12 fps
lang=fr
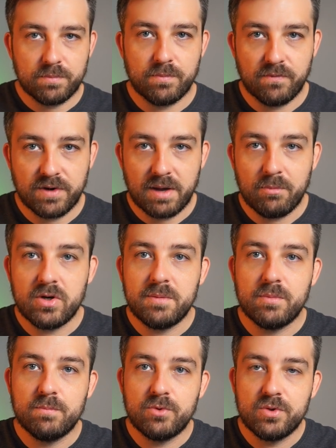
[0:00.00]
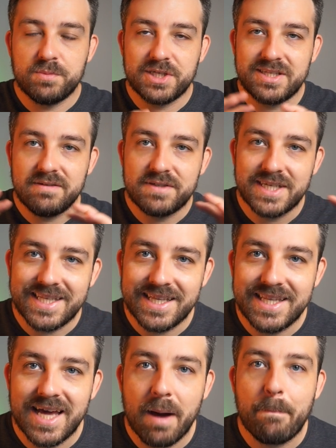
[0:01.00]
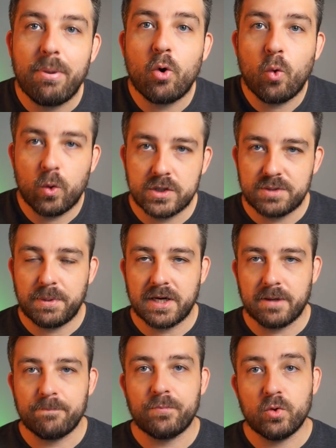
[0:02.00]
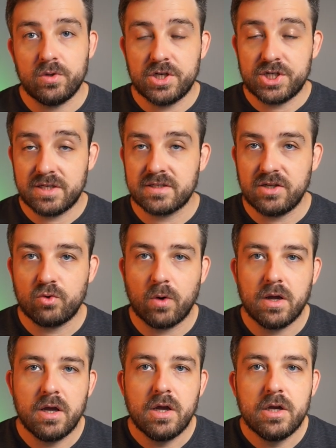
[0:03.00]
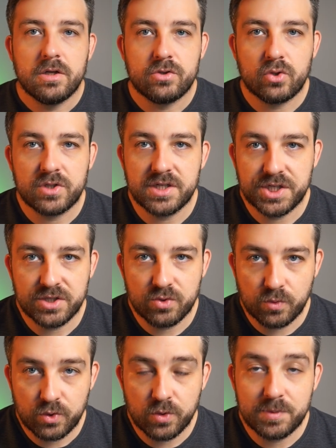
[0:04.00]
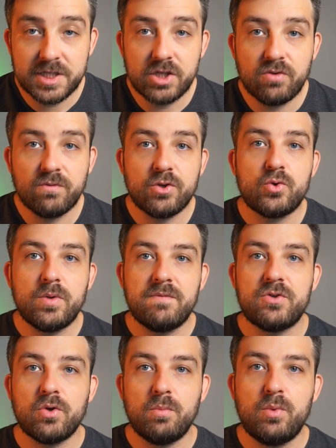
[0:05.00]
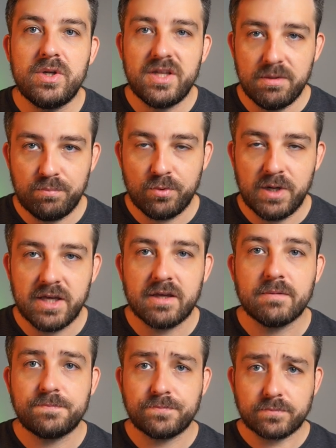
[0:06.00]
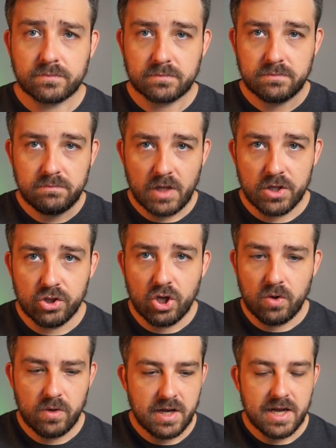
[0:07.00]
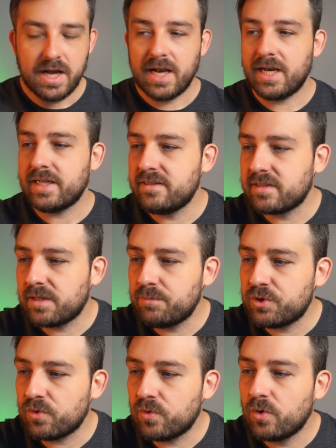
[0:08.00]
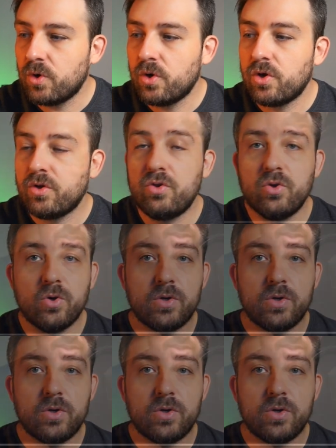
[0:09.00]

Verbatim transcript: vraiment, mon objectif, c'est t'aider à prospérer. Donc déjà, inscris-toi sur cette chaîne YouTube. Si tu veux suivre ce building public, dans la description de